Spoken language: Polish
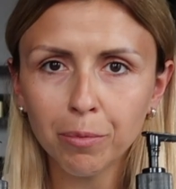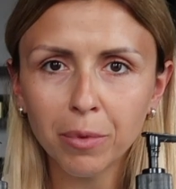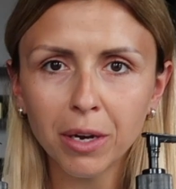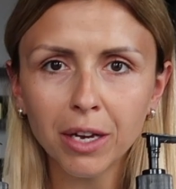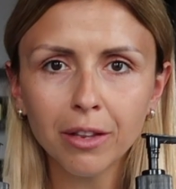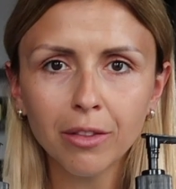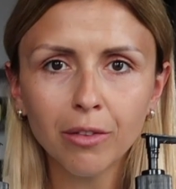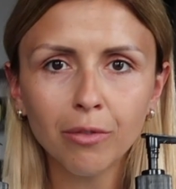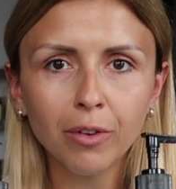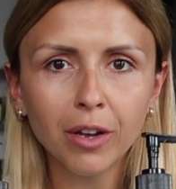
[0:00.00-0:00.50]

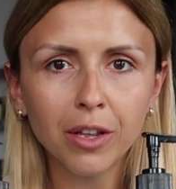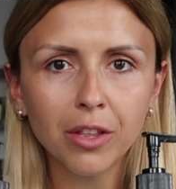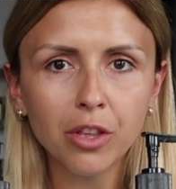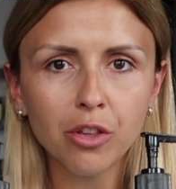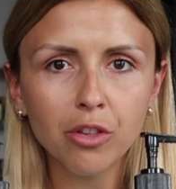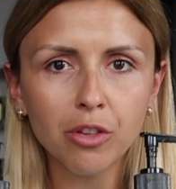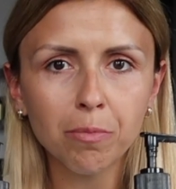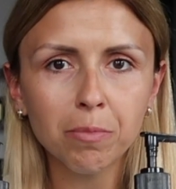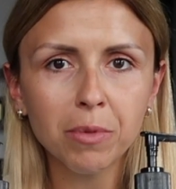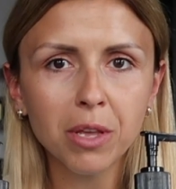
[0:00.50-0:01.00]
Bardzo
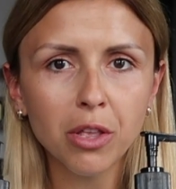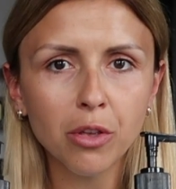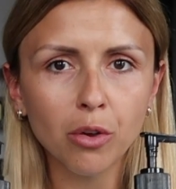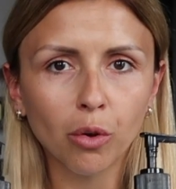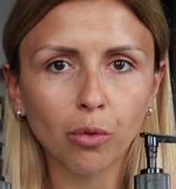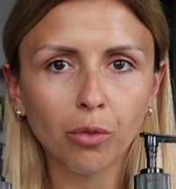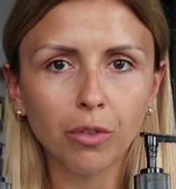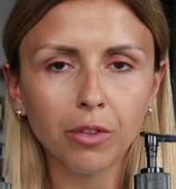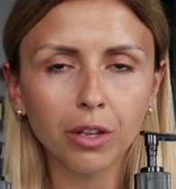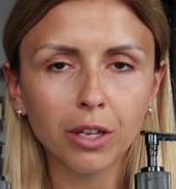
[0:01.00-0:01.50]
fajnie się
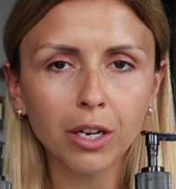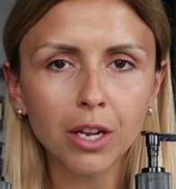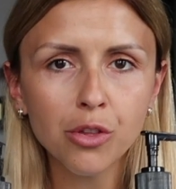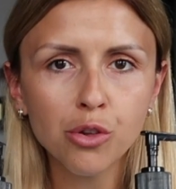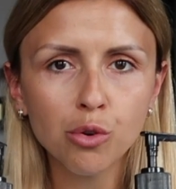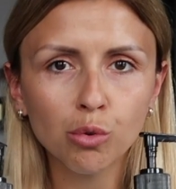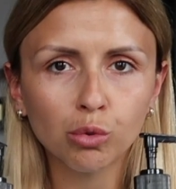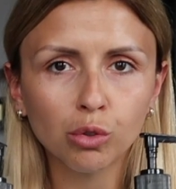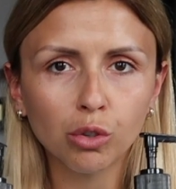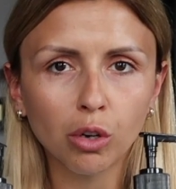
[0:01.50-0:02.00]
pieniądzy,
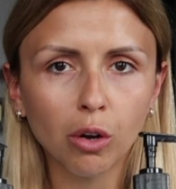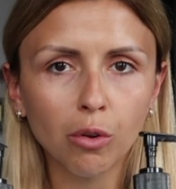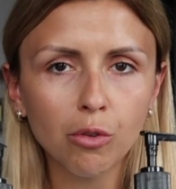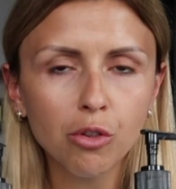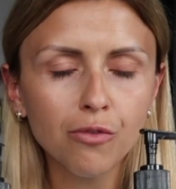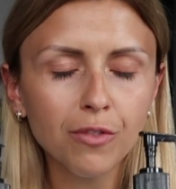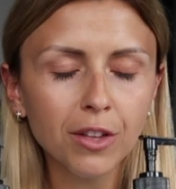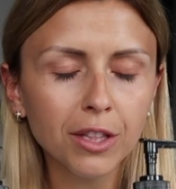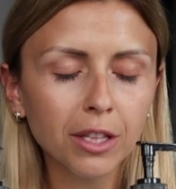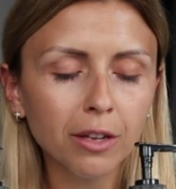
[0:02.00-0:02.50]
leciutko,
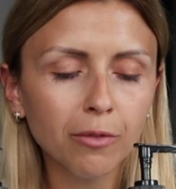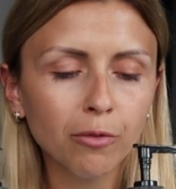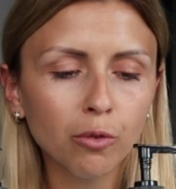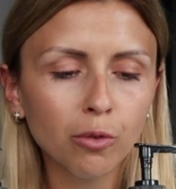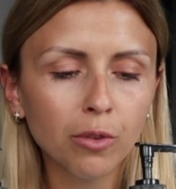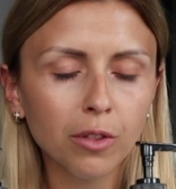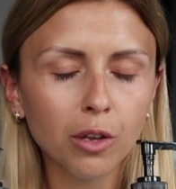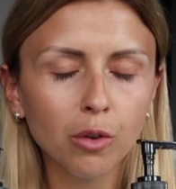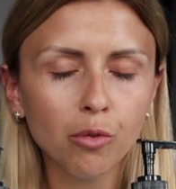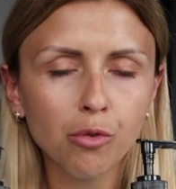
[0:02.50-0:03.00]
świetna
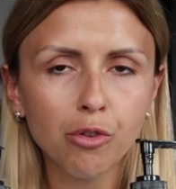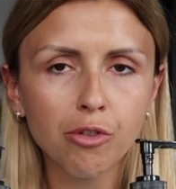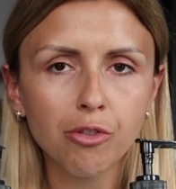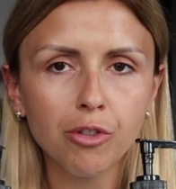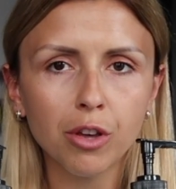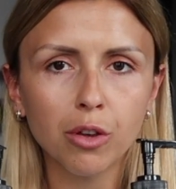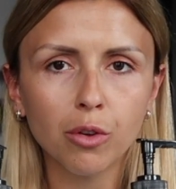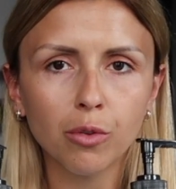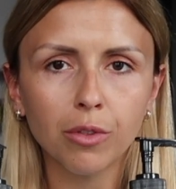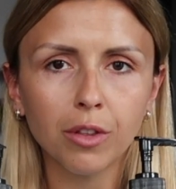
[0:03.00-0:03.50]
funkcja
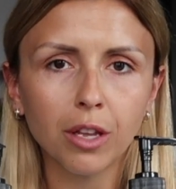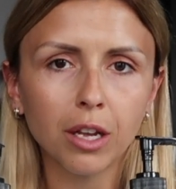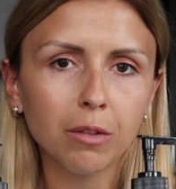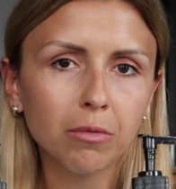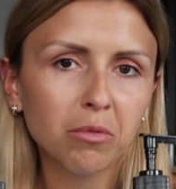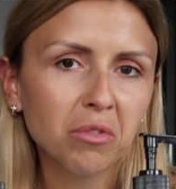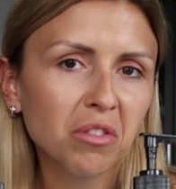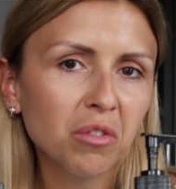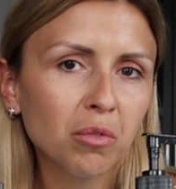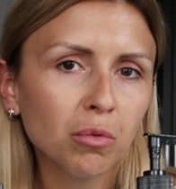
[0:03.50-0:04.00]
oczyszczająca,
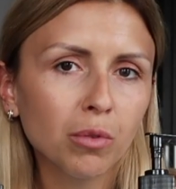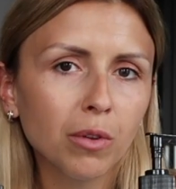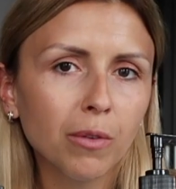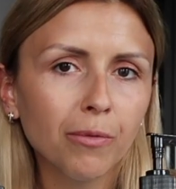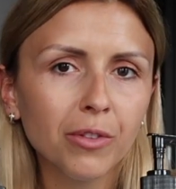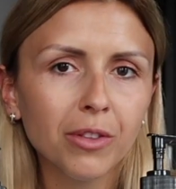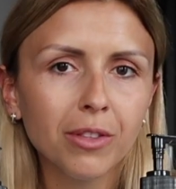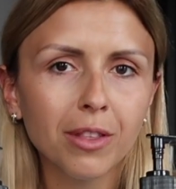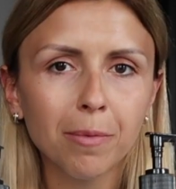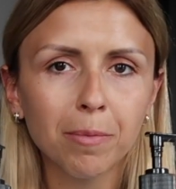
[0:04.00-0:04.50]

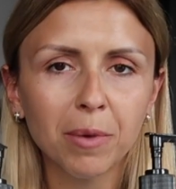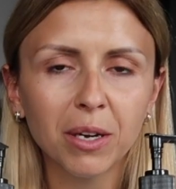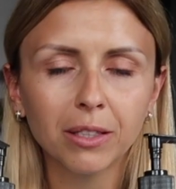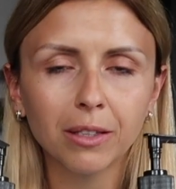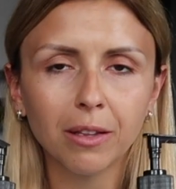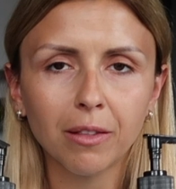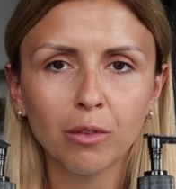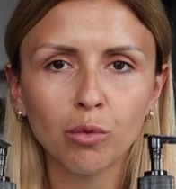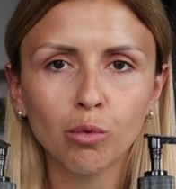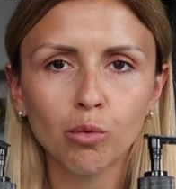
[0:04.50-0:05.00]
cudowny zapach
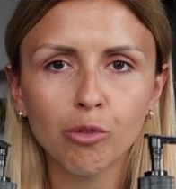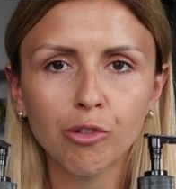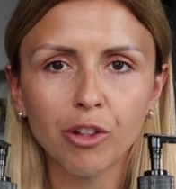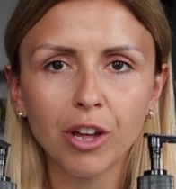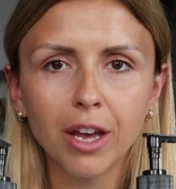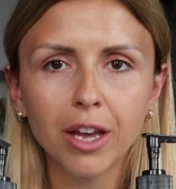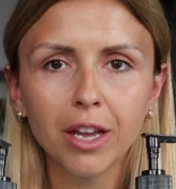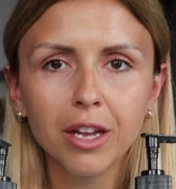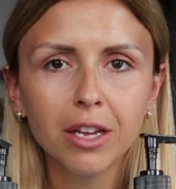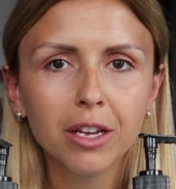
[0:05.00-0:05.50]
na
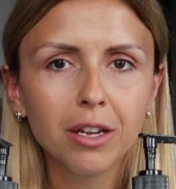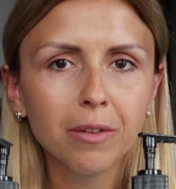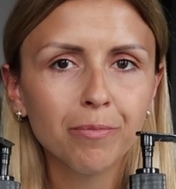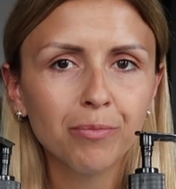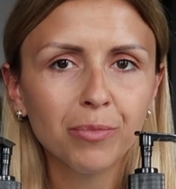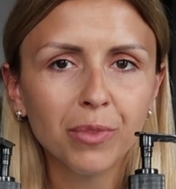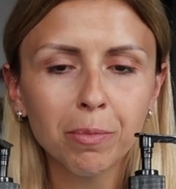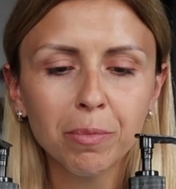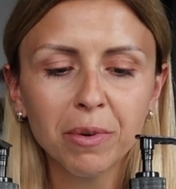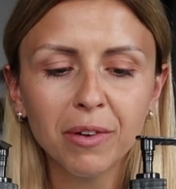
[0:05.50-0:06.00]
skórze,
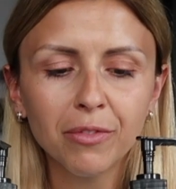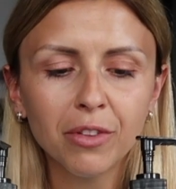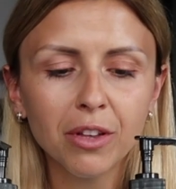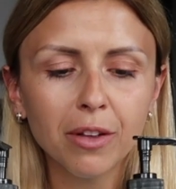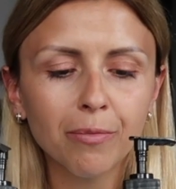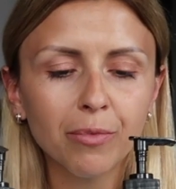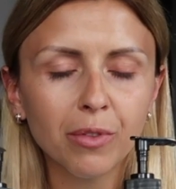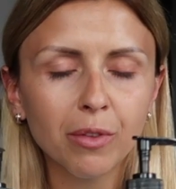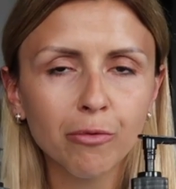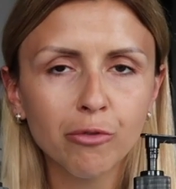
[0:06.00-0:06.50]
naprawdę
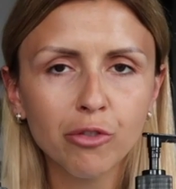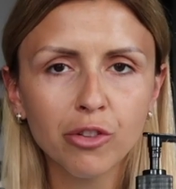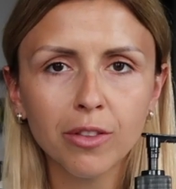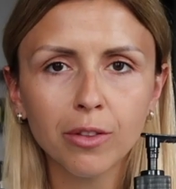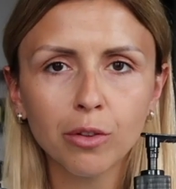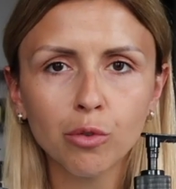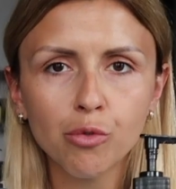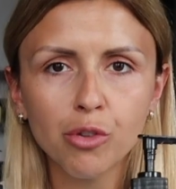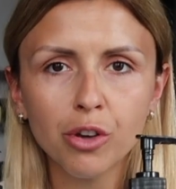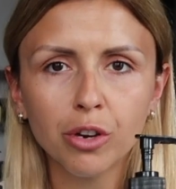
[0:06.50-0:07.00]

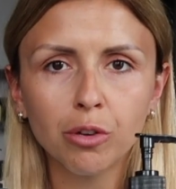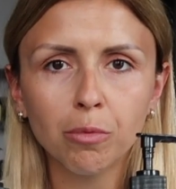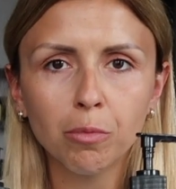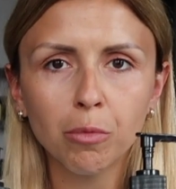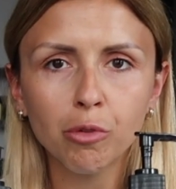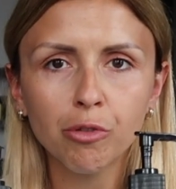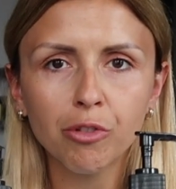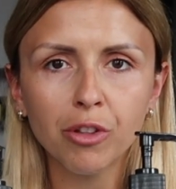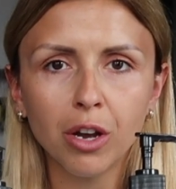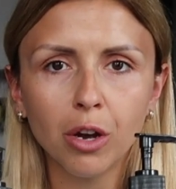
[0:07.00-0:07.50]
wszystko, czego
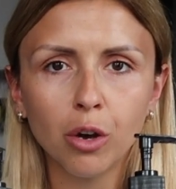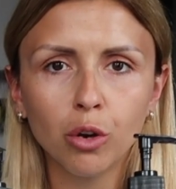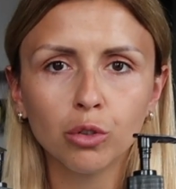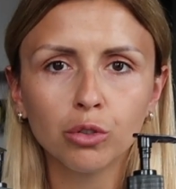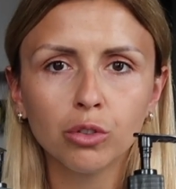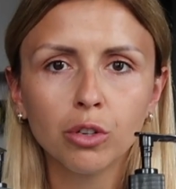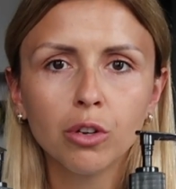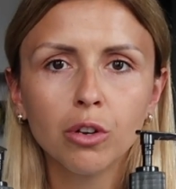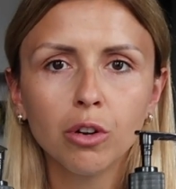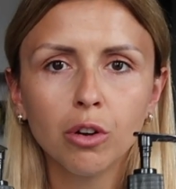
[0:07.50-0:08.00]
można
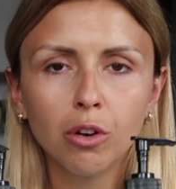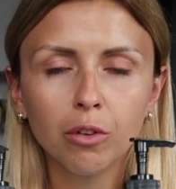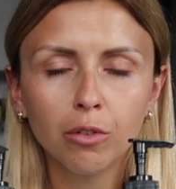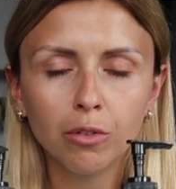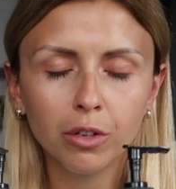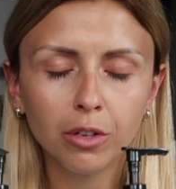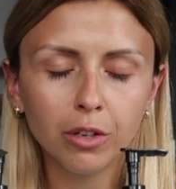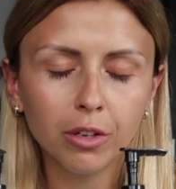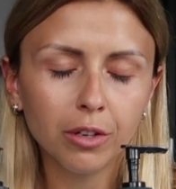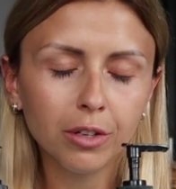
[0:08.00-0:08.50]
od
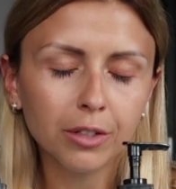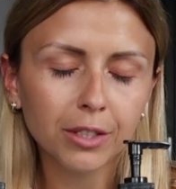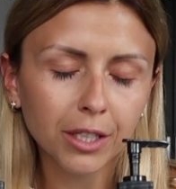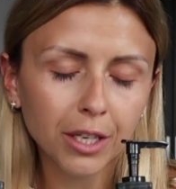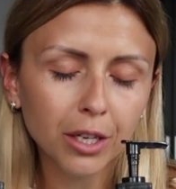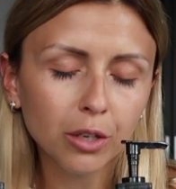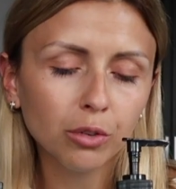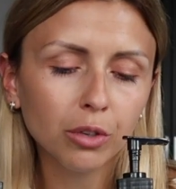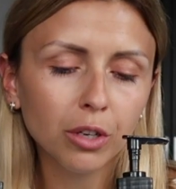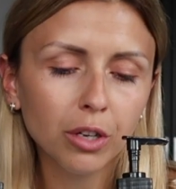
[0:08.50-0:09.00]
e,
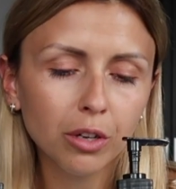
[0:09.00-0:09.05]
takiego